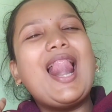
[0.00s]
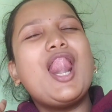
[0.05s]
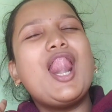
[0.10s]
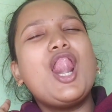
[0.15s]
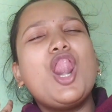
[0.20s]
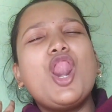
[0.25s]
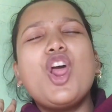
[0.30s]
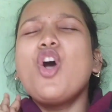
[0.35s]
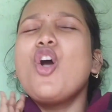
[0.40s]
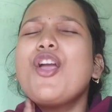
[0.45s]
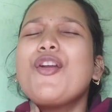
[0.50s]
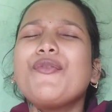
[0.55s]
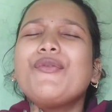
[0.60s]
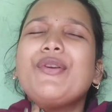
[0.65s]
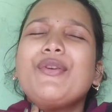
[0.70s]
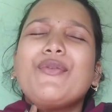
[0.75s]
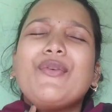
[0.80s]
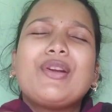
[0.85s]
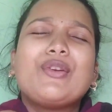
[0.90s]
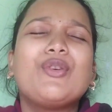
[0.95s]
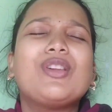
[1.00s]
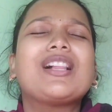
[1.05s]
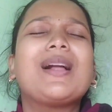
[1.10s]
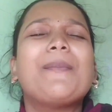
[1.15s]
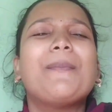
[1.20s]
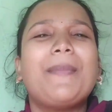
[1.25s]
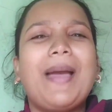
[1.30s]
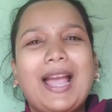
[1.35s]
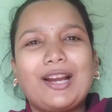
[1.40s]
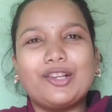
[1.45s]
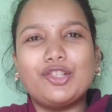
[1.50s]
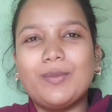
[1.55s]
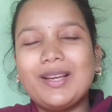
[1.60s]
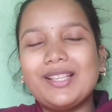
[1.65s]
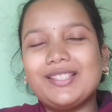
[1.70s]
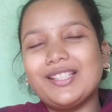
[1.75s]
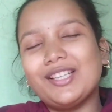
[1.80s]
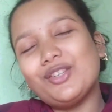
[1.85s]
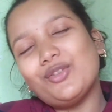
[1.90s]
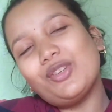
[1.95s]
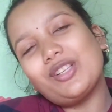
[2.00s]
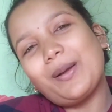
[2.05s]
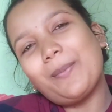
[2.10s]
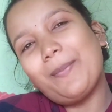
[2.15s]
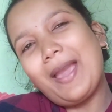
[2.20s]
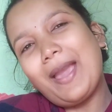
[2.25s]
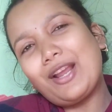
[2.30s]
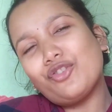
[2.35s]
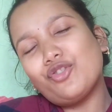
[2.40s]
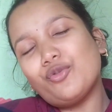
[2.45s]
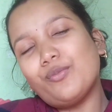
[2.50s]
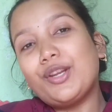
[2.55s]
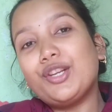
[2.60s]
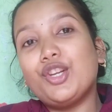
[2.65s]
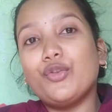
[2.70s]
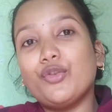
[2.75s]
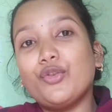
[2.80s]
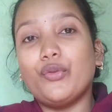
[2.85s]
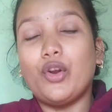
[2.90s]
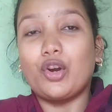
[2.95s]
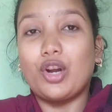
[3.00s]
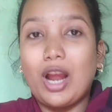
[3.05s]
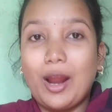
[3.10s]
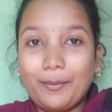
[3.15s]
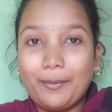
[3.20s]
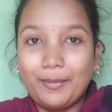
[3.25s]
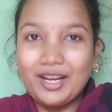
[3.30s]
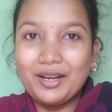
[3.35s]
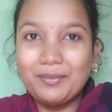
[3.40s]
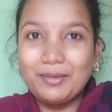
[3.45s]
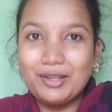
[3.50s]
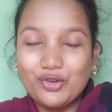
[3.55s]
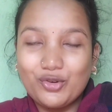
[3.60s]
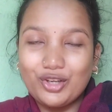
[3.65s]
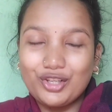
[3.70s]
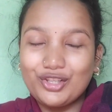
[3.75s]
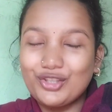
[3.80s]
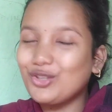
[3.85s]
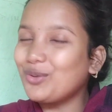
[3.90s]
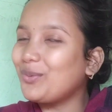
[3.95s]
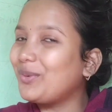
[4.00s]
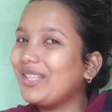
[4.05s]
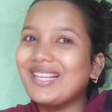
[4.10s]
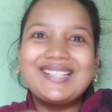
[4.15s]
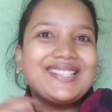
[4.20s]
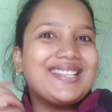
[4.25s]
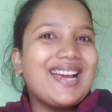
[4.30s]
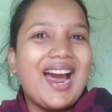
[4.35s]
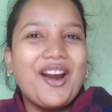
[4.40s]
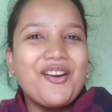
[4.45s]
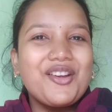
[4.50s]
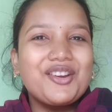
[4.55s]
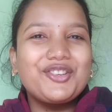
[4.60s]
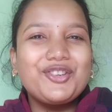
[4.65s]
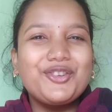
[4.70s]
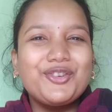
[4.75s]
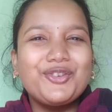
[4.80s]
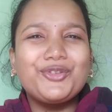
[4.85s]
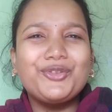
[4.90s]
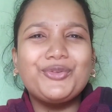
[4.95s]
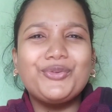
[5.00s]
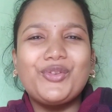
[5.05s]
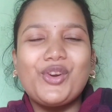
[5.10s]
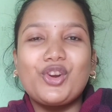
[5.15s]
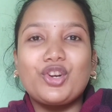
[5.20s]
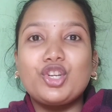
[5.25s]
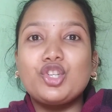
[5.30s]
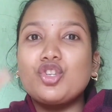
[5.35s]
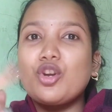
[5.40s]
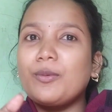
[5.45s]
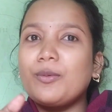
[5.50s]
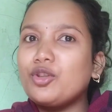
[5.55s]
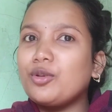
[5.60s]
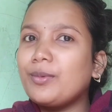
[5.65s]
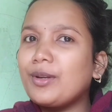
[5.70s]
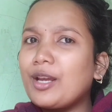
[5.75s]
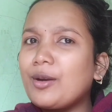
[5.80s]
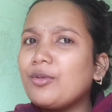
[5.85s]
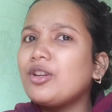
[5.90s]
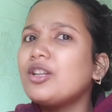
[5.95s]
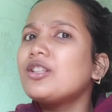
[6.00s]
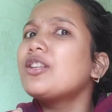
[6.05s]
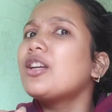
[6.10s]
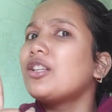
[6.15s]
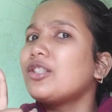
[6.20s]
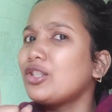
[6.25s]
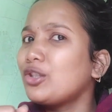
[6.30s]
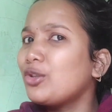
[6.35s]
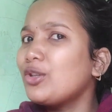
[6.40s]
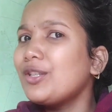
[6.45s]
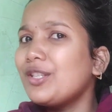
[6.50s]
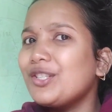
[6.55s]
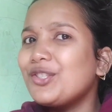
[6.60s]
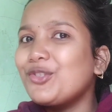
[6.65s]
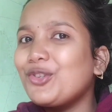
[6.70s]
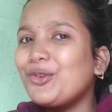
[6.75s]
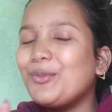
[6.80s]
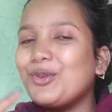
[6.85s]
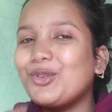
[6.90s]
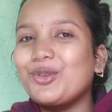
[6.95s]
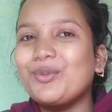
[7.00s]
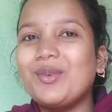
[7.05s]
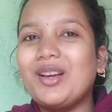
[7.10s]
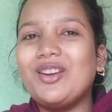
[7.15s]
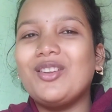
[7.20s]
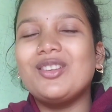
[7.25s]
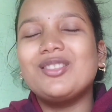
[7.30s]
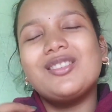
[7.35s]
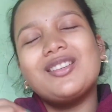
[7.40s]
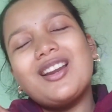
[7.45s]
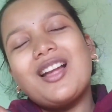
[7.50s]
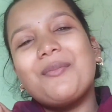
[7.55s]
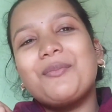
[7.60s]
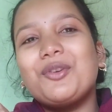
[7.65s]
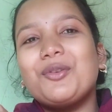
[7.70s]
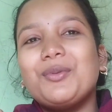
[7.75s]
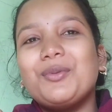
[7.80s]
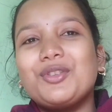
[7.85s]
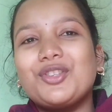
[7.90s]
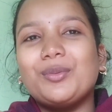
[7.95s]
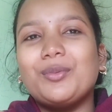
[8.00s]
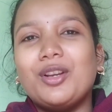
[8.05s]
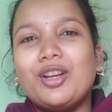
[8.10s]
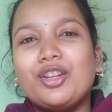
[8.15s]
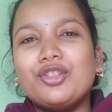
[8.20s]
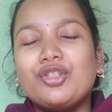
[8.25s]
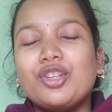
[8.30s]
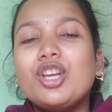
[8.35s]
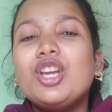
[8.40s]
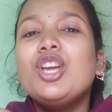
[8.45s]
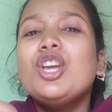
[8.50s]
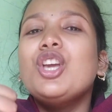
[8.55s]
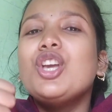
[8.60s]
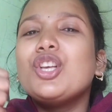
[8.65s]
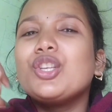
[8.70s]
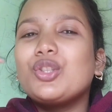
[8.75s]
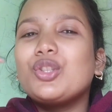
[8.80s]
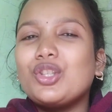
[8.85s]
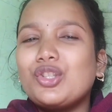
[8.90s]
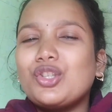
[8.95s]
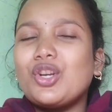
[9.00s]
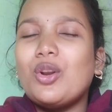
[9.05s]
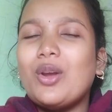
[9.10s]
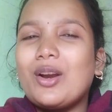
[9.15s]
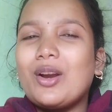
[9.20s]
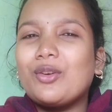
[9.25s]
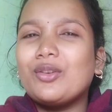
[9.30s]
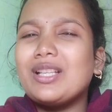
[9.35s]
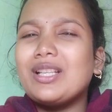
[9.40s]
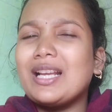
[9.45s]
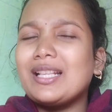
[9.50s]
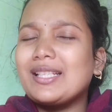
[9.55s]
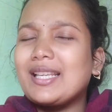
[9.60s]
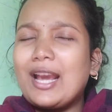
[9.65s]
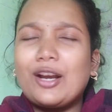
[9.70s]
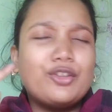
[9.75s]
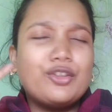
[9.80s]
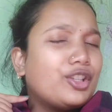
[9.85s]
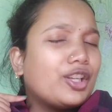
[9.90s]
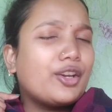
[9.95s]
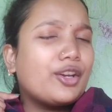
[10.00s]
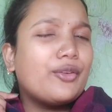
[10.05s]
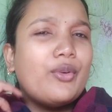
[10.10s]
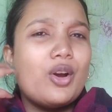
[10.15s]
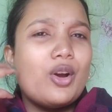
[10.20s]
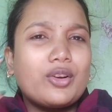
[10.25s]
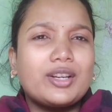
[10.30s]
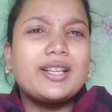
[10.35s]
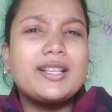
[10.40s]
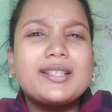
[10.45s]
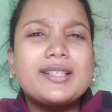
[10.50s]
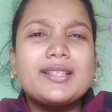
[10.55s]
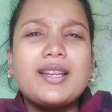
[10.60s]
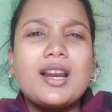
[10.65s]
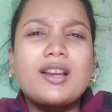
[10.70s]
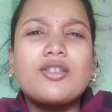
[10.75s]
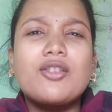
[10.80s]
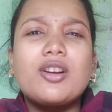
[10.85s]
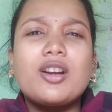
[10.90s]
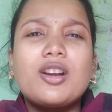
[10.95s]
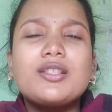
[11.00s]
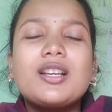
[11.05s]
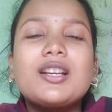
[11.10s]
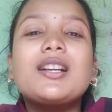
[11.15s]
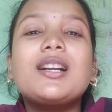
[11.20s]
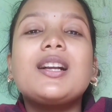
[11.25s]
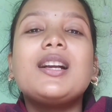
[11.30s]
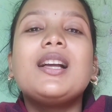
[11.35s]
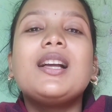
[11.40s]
হ্যালো এভরিওয়ান ওয়েলকাম ব্যাক টু মাই চ্যানেল ওয়েলকাম ব্যাক টু মাই নিউ ব্লগ আমি রিমি চলেছি তোমাদের কাছে আর একটি নতুন ব্লগ নিয়ে সবাই তোমরা কেমন আছো আশা করি নিশ্চয়ই ভীষণ ভালো আছে আর আমিও ভীষণ ভালো আছি সো চলো এখন আজকে এখন থেকে ব্লগটাকে স্টার্ট করা যাক